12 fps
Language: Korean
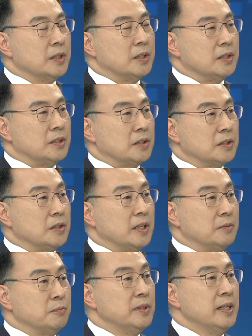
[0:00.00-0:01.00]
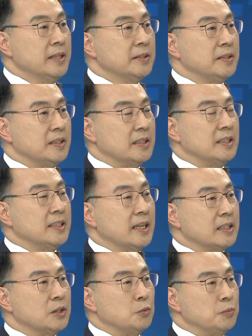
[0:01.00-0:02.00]
어, 적절한 플레이어들이
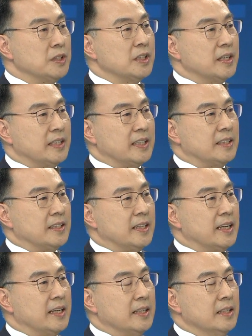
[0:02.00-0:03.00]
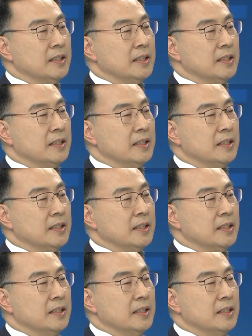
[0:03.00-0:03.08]
시장에서 움직여야 되는데